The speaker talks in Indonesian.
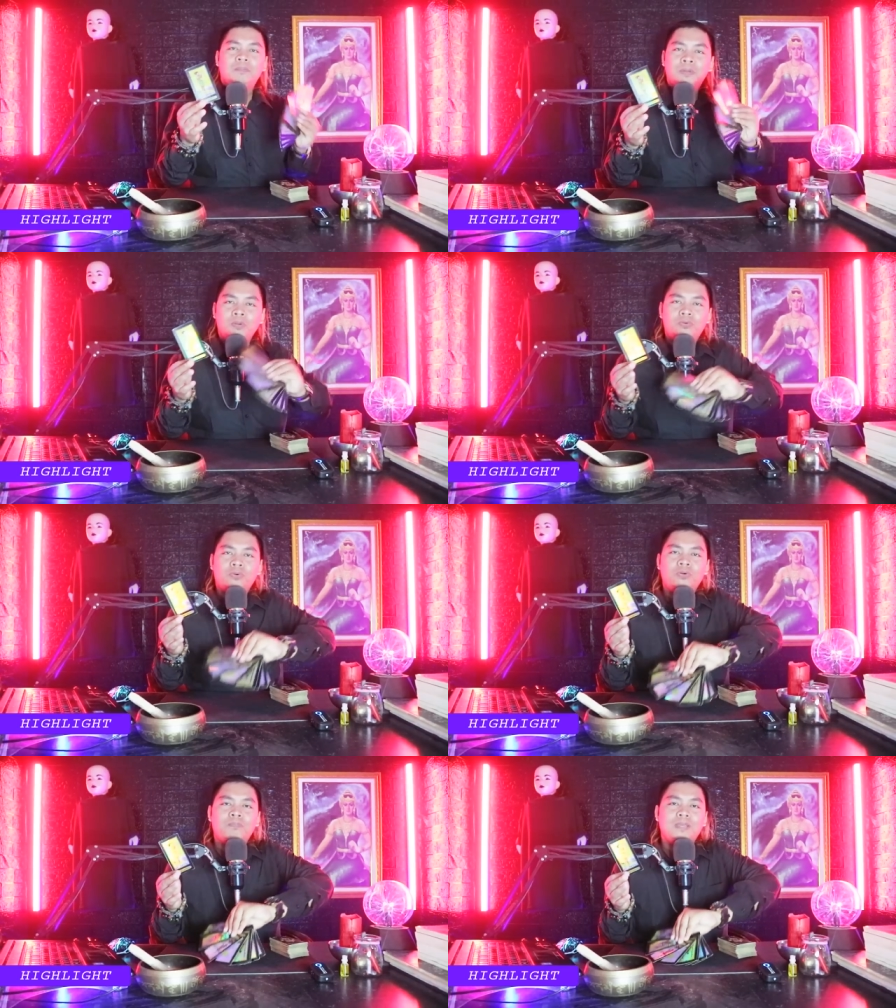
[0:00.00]

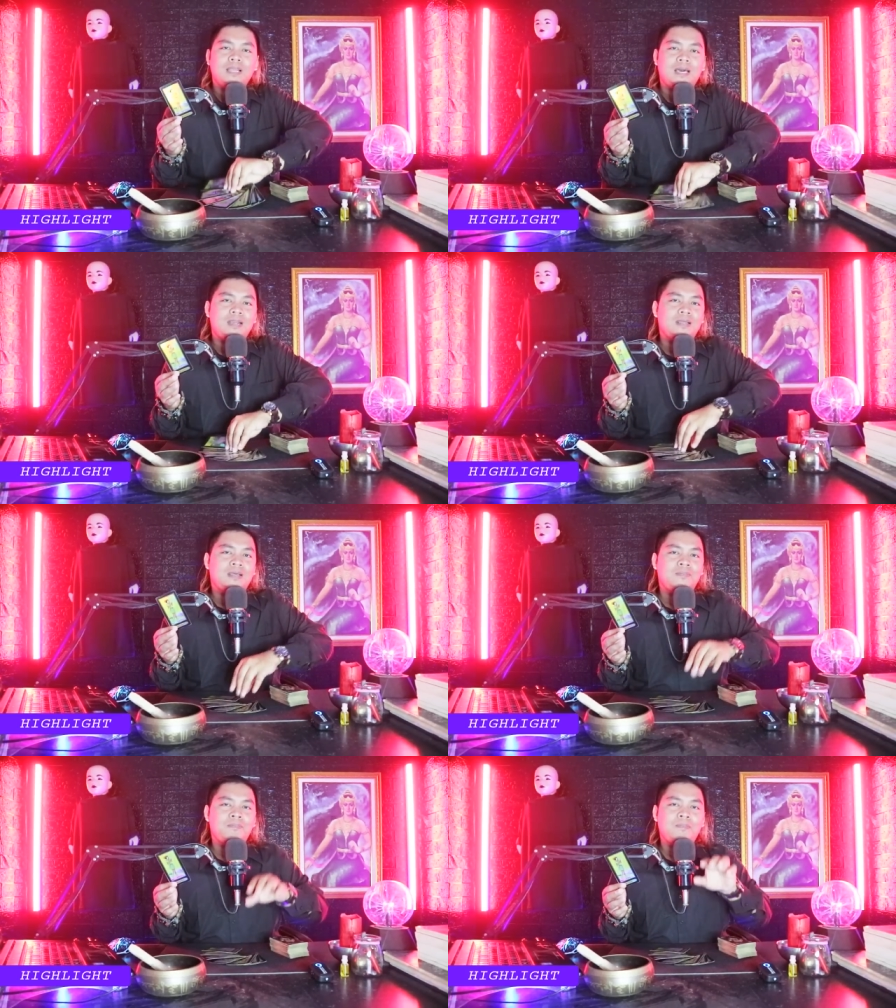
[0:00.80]
mendukung
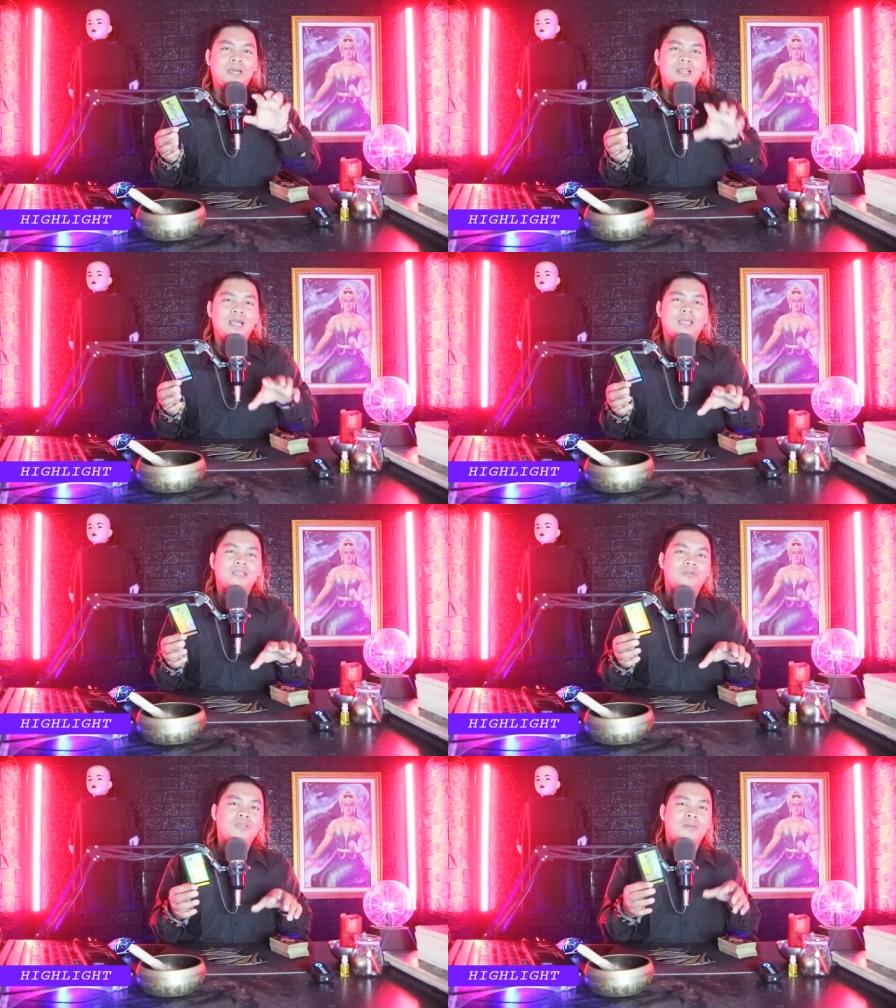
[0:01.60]
Bilar kembali
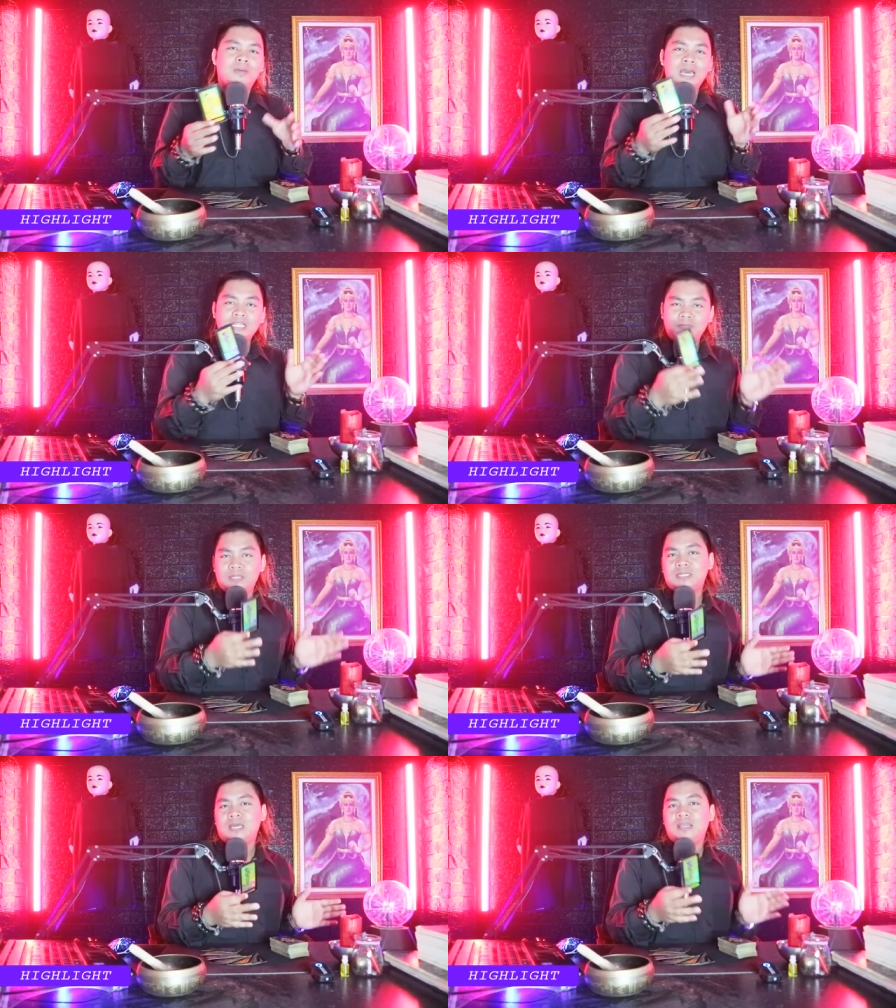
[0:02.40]
lagi terutama Haris
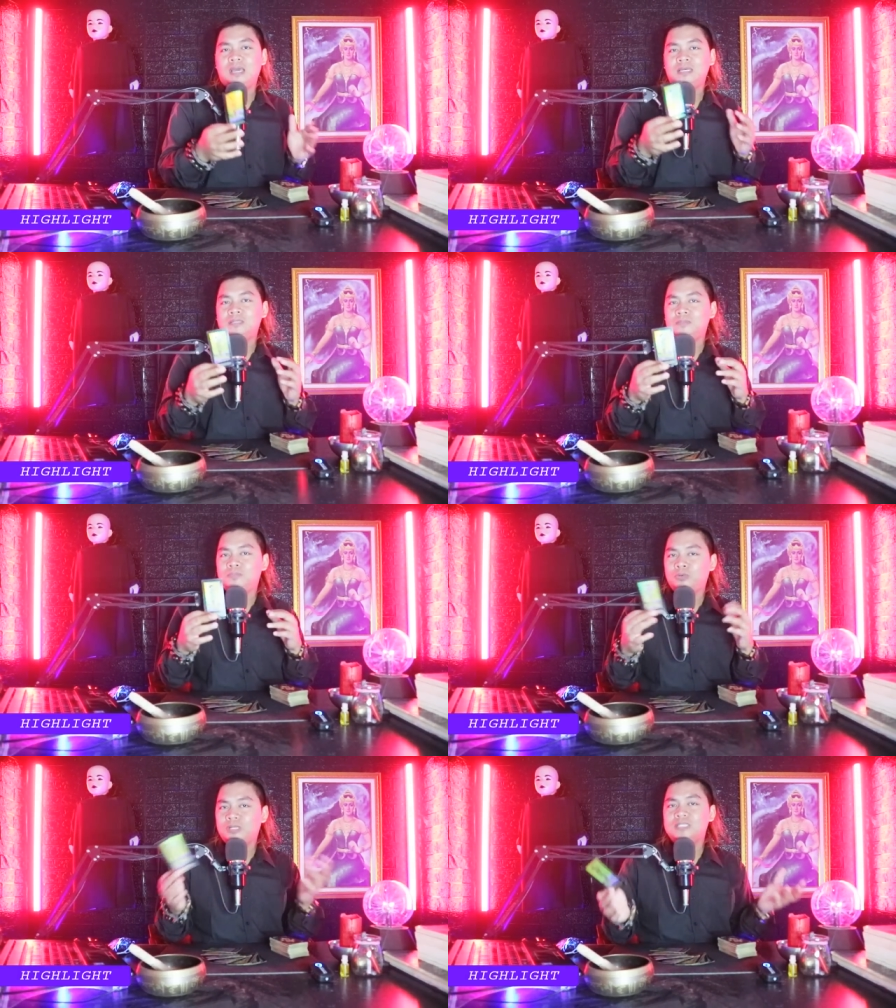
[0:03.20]
Riza
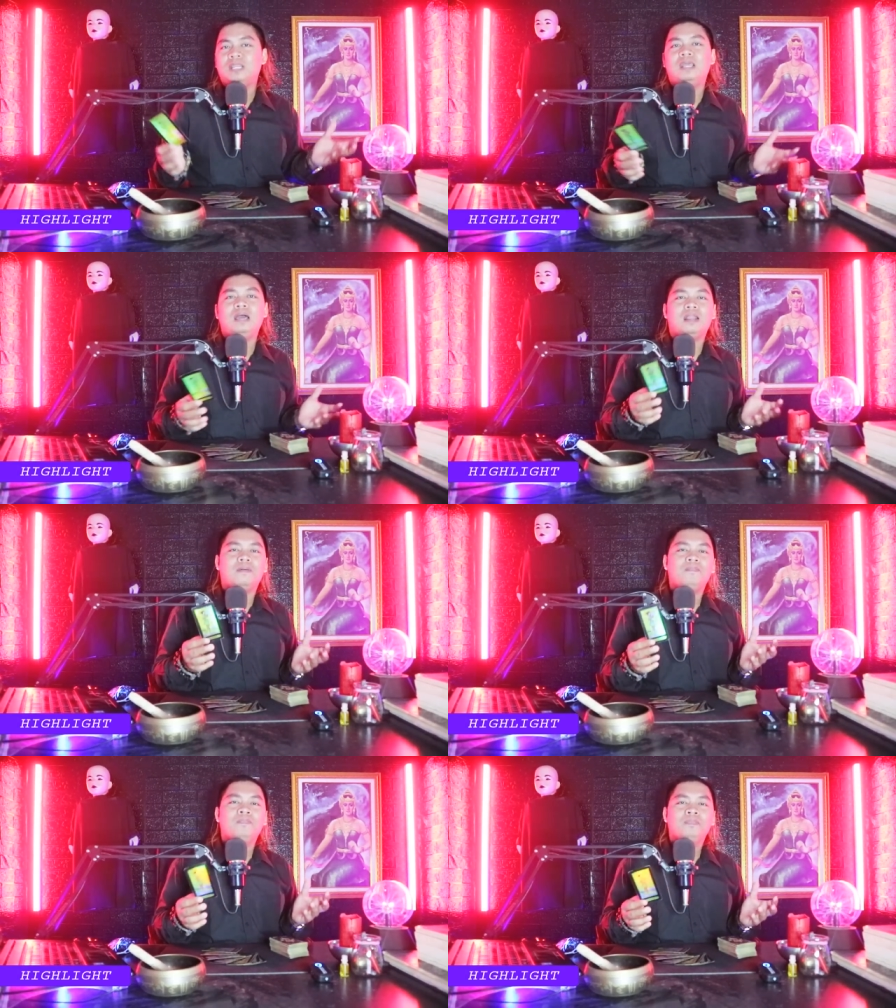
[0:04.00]
dan Putra
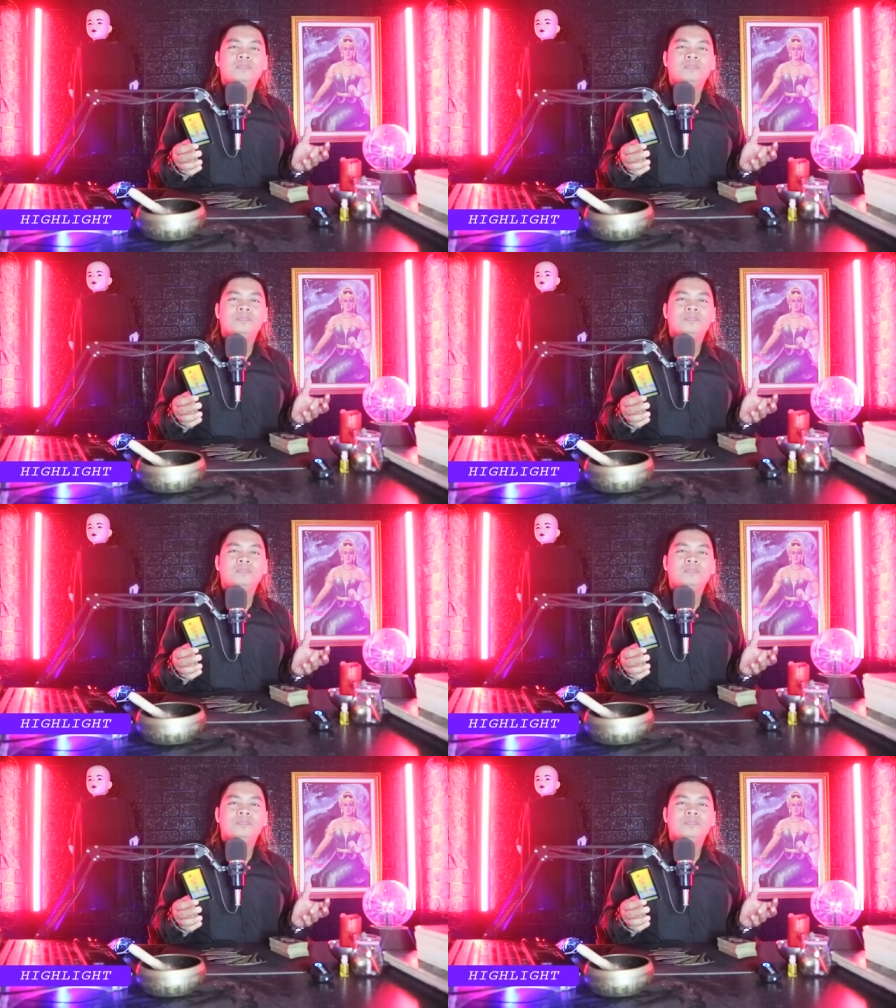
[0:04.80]
Siregar